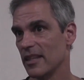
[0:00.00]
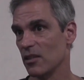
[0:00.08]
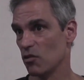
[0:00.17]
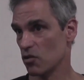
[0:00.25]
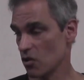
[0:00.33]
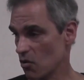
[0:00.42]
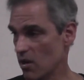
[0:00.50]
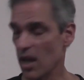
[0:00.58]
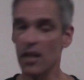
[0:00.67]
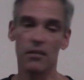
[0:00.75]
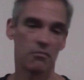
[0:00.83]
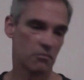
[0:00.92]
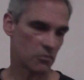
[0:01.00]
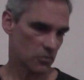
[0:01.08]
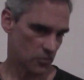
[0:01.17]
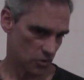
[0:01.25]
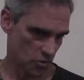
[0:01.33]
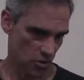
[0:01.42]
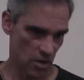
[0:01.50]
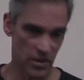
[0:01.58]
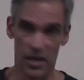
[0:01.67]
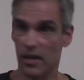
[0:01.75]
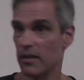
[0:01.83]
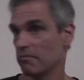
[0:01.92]
Entonces, ok,
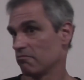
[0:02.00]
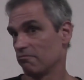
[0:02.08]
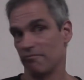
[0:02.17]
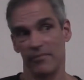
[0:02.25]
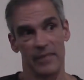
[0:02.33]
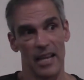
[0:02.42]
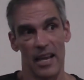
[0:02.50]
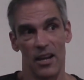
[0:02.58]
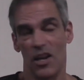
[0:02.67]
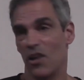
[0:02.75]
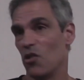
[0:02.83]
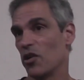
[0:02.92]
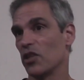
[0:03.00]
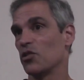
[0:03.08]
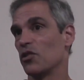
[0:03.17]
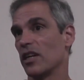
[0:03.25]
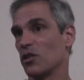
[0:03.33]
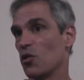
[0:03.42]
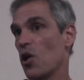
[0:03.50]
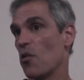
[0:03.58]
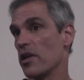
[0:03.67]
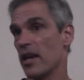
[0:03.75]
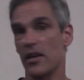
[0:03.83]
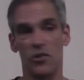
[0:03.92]
todavía es lo que toca.
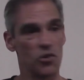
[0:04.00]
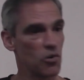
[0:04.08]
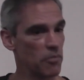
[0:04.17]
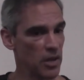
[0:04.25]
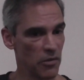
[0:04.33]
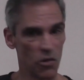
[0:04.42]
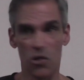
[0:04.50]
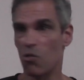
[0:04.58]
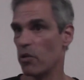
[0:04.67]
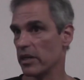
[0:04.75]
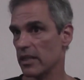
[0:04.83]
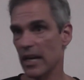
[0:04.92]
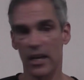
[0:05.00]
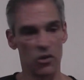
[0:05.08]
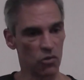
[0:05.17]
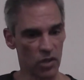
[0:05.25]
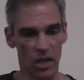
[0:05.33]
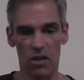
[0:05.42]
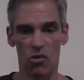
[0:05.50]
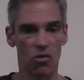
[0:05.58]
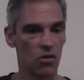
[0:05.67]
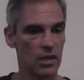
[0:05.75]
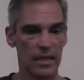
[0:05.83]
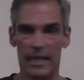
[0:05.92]
Todavía yo me doy cuenta que yo
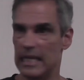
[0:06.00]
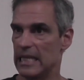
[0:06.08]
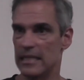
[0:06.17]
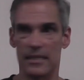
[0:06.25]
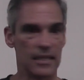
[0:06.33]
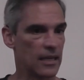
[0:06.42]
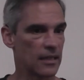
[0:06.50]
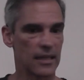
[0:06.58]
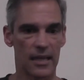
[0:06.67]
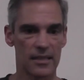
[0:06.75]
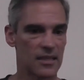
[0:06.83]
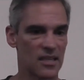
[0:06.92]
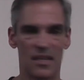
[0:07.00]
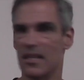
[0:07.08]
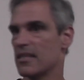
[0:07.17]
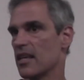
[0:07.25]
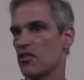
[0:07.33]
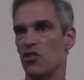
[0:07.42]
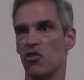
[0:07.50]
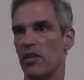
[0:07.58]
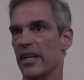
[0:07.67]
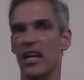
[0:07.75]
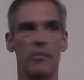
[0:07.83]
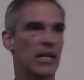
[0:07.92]
tengo ciertas
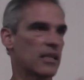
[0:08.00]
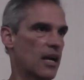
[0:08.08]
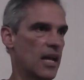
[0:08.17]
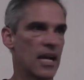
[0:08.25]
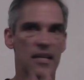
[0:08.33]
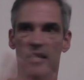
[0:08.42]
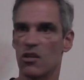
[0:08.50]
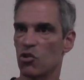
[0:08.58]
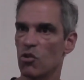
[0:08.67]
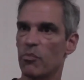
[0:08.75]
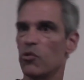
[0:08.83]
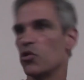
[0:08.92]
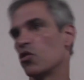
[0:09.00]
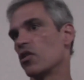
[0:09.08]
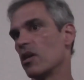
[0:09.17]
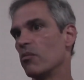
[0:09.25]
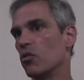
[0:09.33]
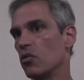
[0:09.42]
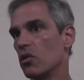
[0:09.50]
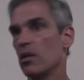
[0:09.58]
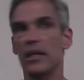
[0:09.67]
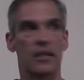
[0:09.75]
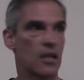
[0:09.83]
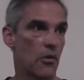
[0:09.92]
sensaciones que me atraen a ciertos puntos del
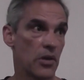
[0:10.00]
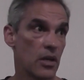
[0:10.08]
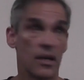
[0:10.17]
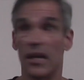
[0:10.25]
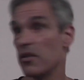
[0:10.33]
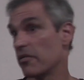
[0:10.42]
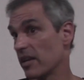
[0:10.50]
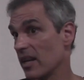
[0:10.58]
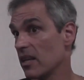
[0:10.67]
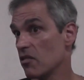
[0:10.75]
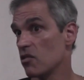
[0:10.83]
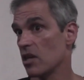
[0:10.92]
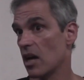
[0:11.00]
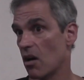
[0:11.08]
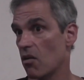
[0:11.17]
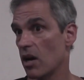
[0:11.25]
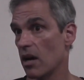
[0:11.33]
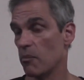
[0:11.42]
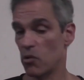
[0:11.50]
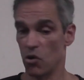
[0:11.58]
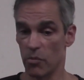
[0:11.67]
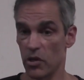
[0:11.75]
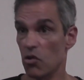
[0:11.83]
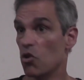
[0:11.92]
mundo y está bien. La diferencia ahora, por
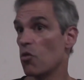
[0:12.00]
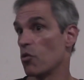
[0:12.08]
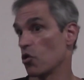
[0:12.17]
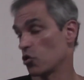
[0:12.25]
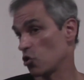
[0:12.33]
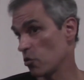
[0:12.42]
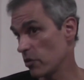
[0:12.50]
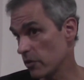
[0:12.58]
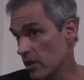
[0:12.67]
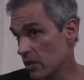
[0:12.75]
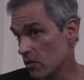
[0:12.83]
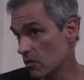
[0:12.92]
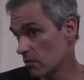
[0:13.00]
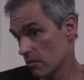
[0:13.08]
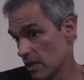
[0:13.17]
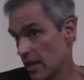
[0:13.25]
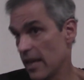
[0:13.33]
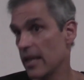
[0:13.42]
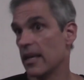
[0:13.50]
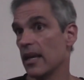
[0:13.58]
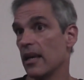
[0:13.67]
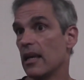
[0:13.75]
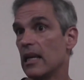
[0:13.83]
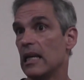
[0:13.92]
lo menos como lo estoy viviendo, es
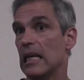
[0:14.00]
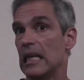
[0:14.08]
que